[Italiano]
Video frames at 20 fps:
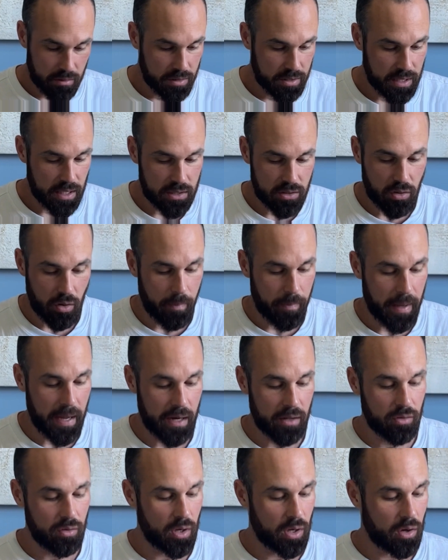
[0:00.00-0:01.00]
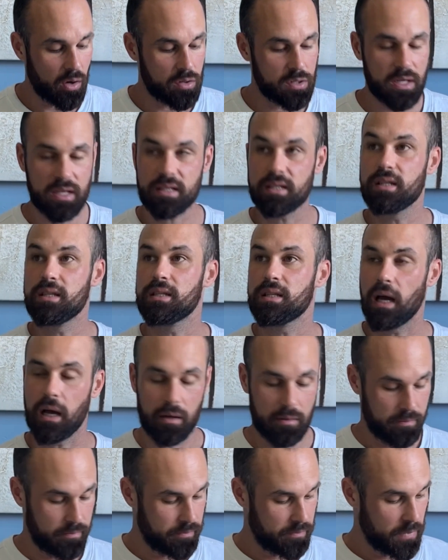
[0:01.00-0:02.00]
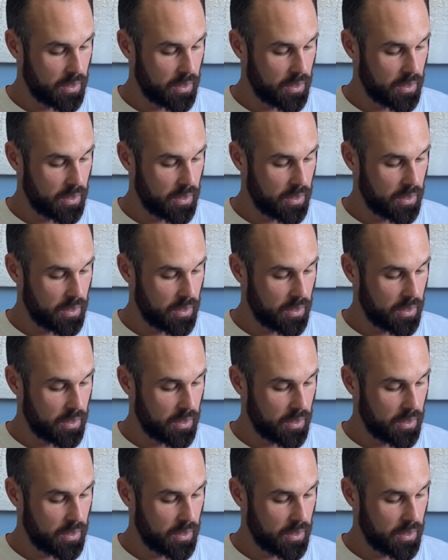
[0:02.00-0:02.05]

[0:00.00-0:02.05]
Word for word: si è scoperto e cosa si sa?